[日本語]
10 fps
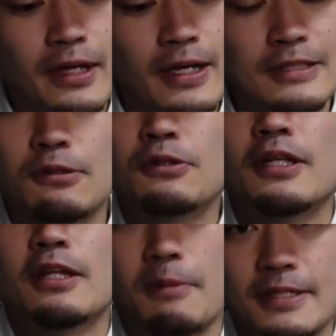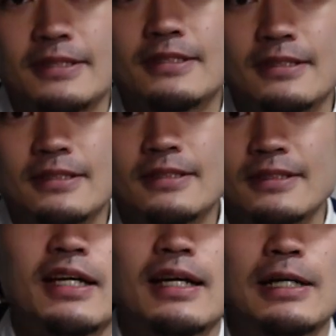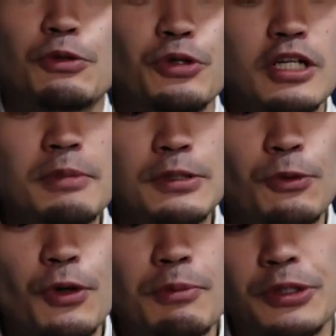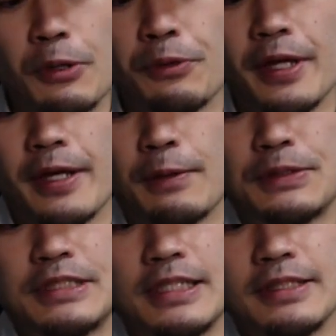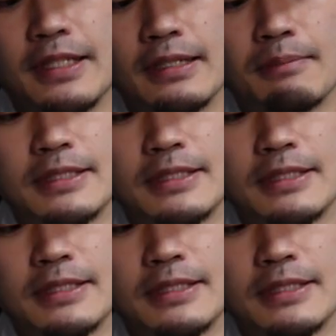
えー、一足になってますあとフラグメントコラボなので、こちらにね、まあ、